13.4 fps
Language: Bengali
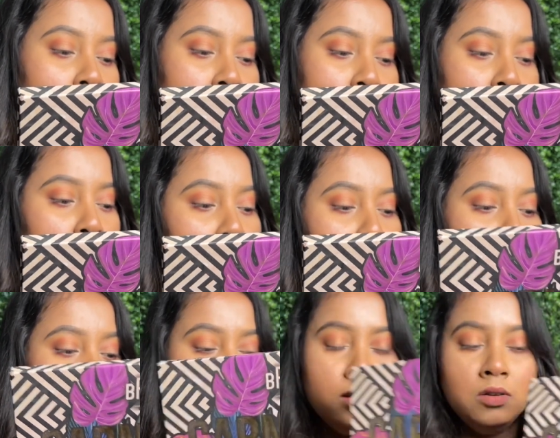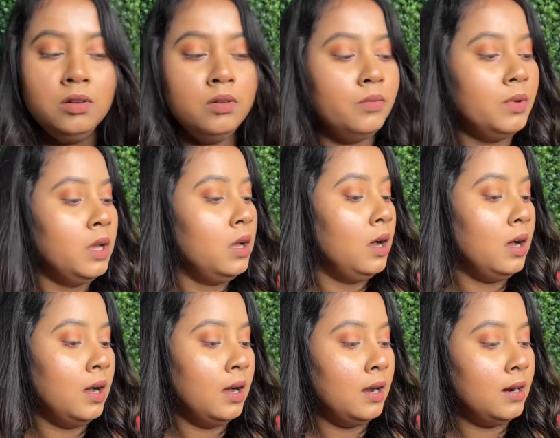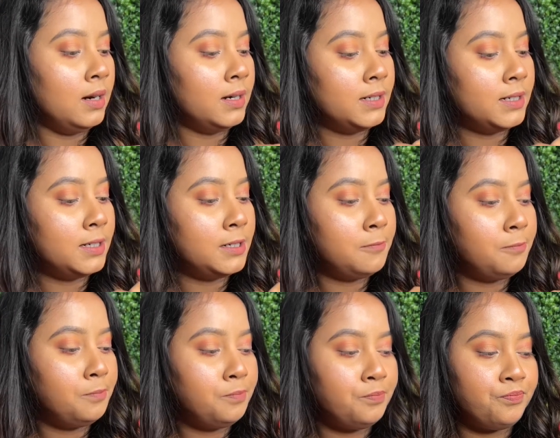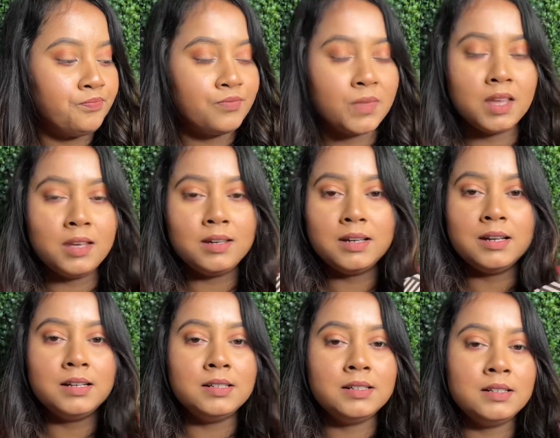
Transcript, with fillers: এটাও খুব ভালো আর এটার